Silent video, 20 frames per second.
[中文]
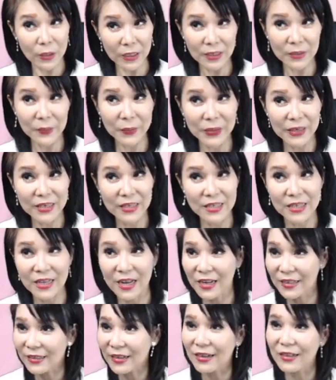了 EPS，
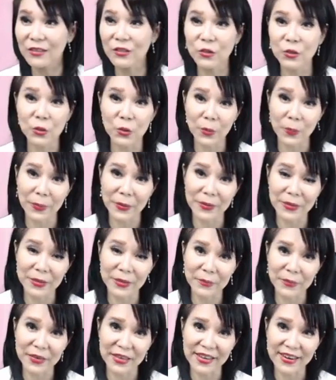它当然就有本
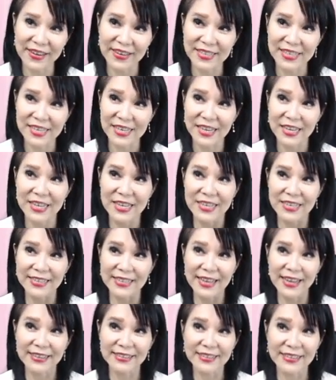益比，而且
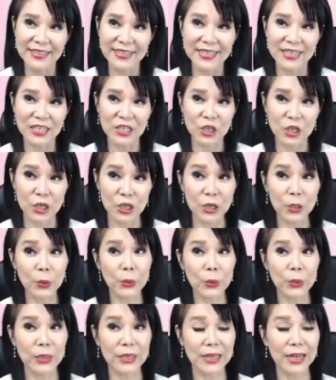它的这个值利
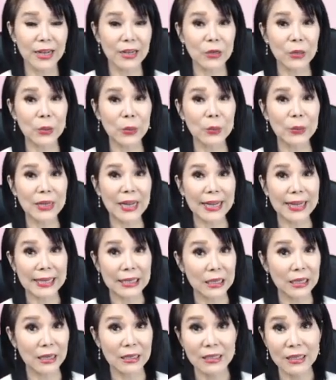率还公开给
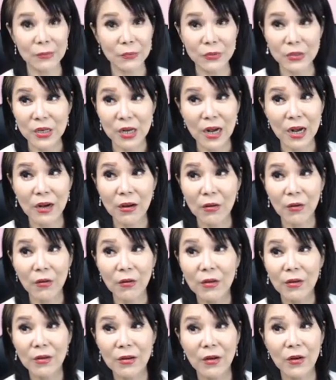你看，也不差
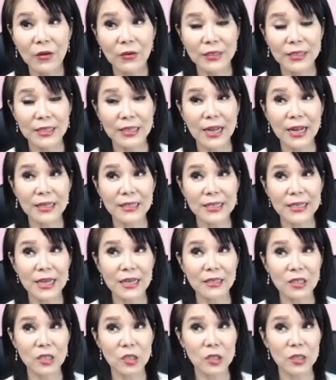哦。好，以它这
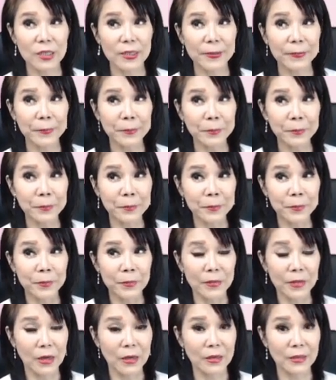样子的。
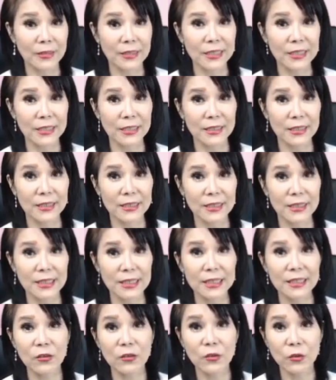呃，这个
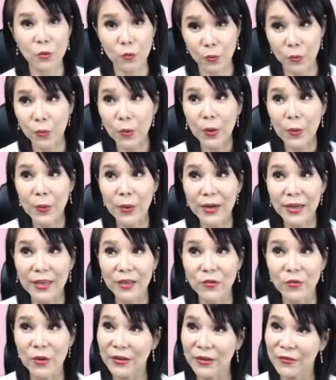这属于观光类
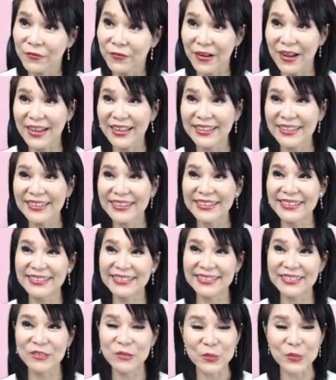股，还是发了
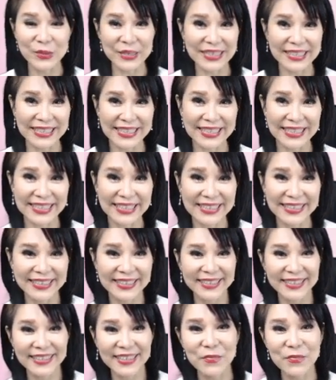鼓励
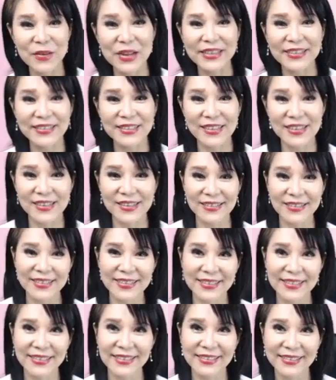给一般的
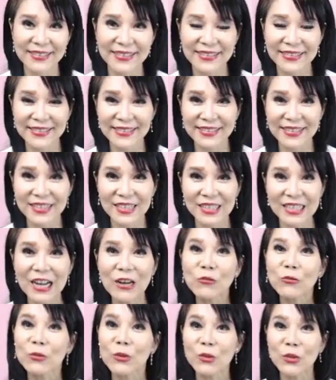这个大
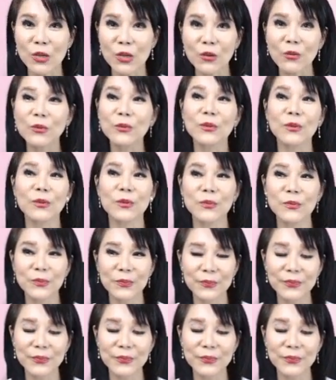股东、小股东，